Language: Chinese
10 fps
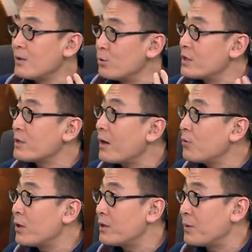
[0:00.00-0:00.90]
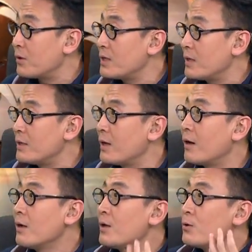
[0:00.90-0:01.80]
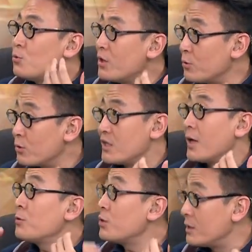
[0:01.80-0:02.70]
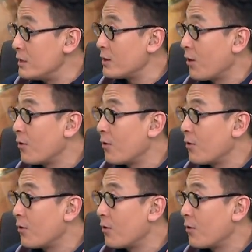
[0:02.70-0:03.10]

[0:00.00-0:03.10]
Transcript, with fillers: 跟有些贪官的表现一样，越有钱越低调。